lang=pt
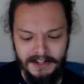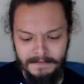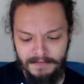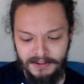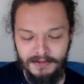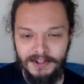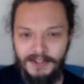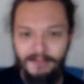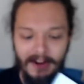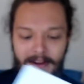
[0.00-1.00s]
Então a gente
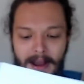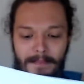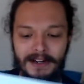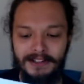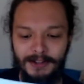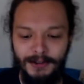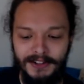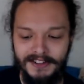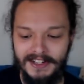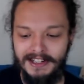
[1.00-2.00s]
vai aprender
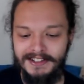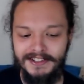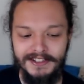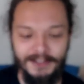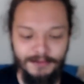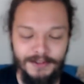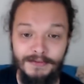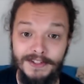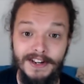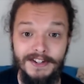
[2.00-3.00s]
todas aquelas skills que
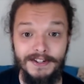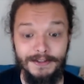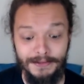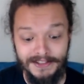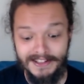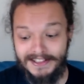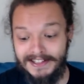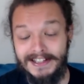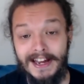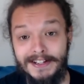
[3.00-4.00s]
você acha que são
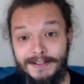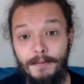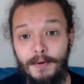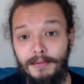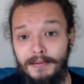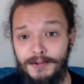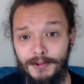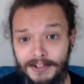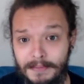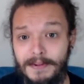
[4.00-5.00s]
desnecessárias e são problemas de
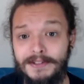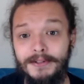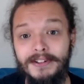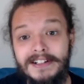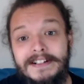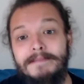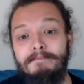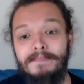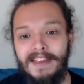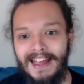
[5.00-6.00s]
outra pessoa.
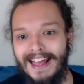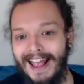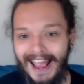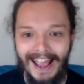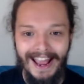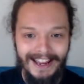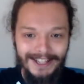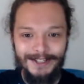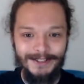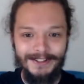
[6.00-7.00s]
É
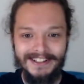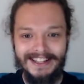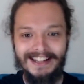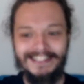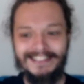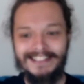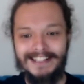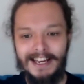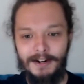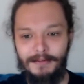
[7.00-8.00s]
isso que trata essa
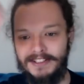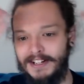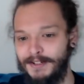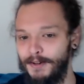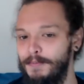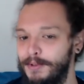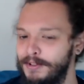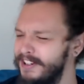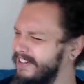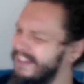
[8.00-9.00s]
série, é uma série de
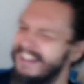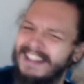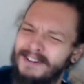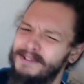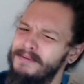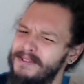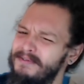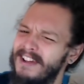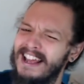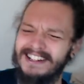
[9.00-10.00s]
ruptura. É, é claro, estamos de
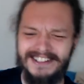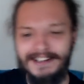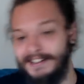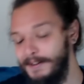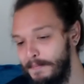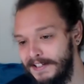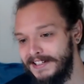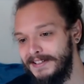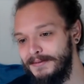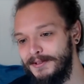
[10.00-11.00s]
férias, não
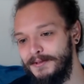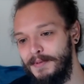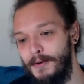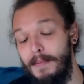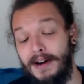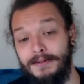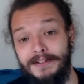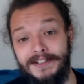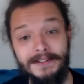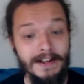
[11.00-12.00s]
precisamos nos preocupar com
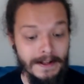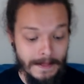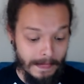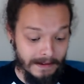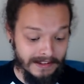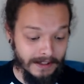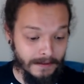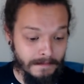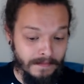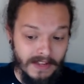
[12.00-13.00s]
isso.
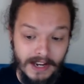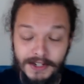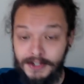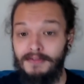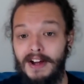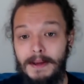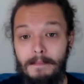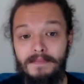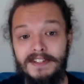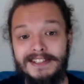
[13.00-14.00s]
Então a gente vai
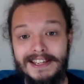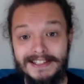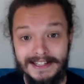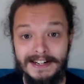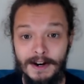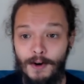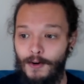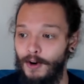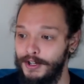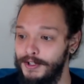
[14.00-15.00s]
esquecer
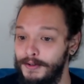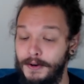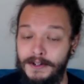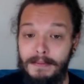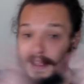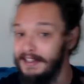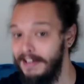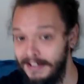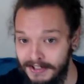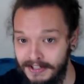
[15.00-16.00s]
código de
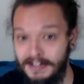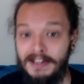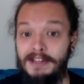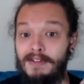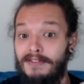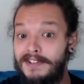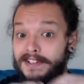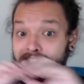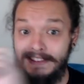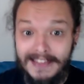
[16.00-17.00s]
back-end e vai
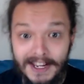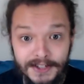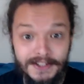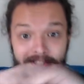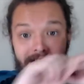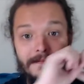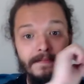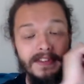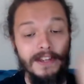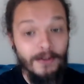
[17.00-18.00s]
fazer testes
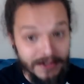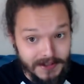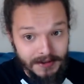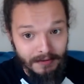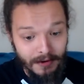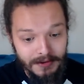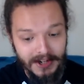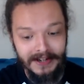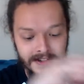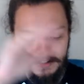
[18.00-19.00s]
e coisas de
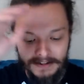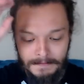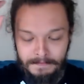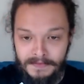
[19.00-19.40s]
front-end.